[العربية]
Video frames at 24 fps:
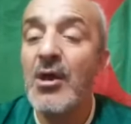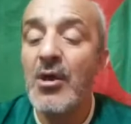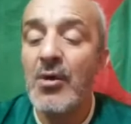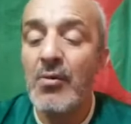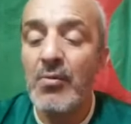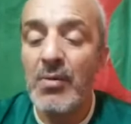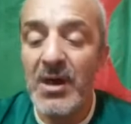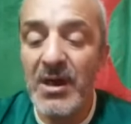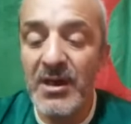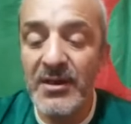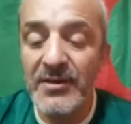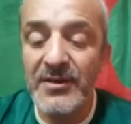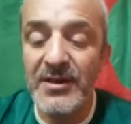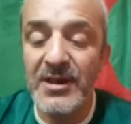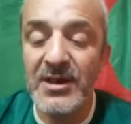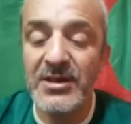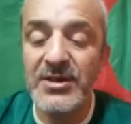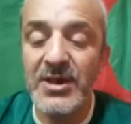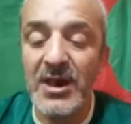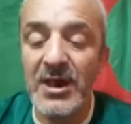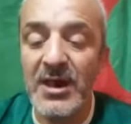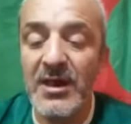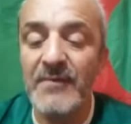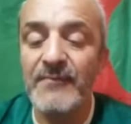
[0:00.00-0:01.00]
وإذ
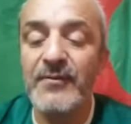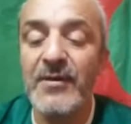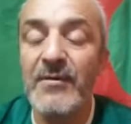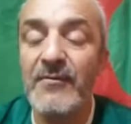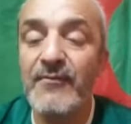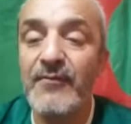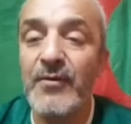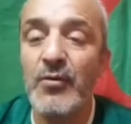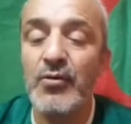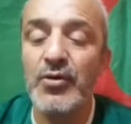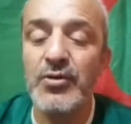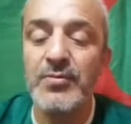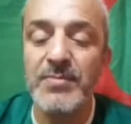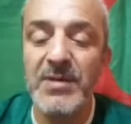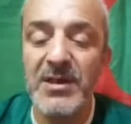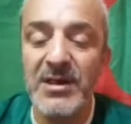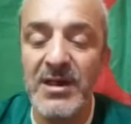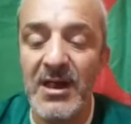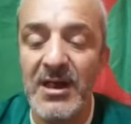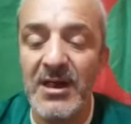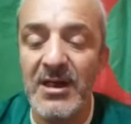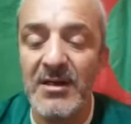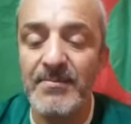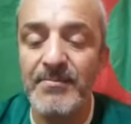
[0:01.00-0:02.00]
نجح في الفوز
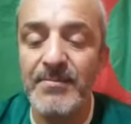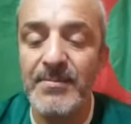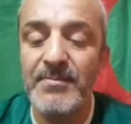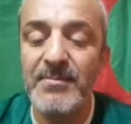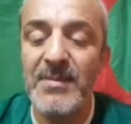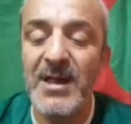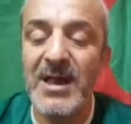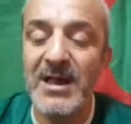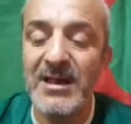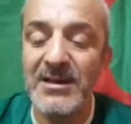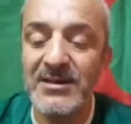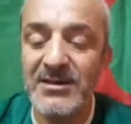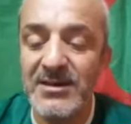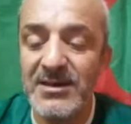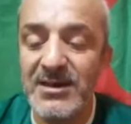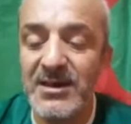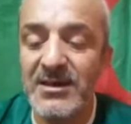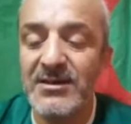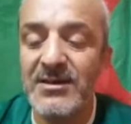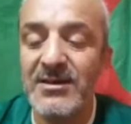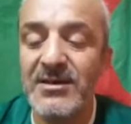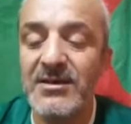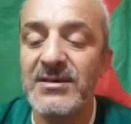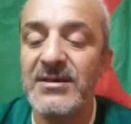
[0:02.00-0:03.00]
باللقب مع
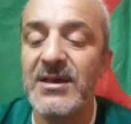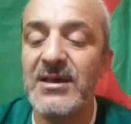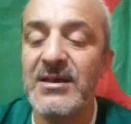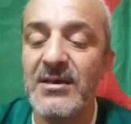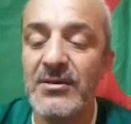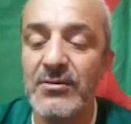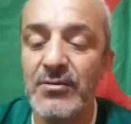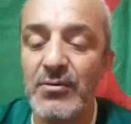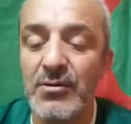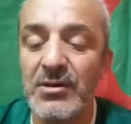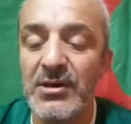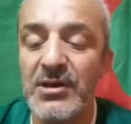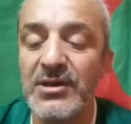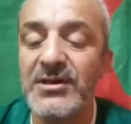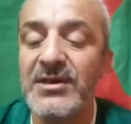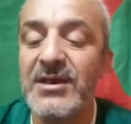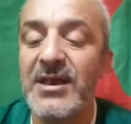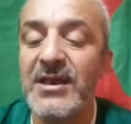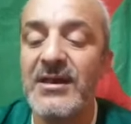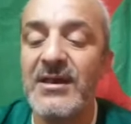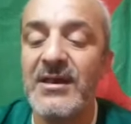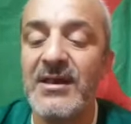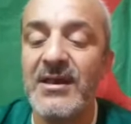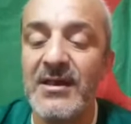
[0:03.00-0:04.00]
السيتي سيدخل
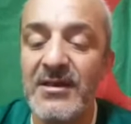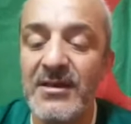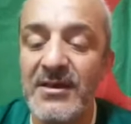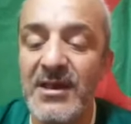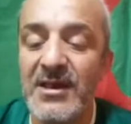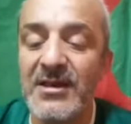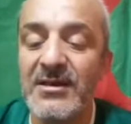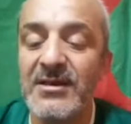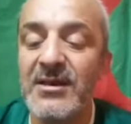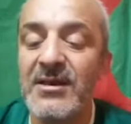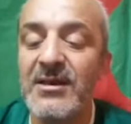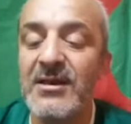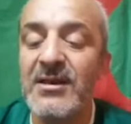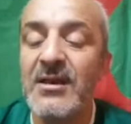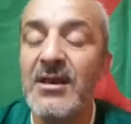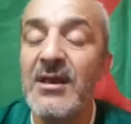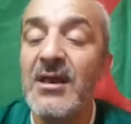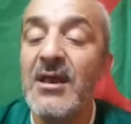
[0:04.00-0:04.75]
التاريخ النادي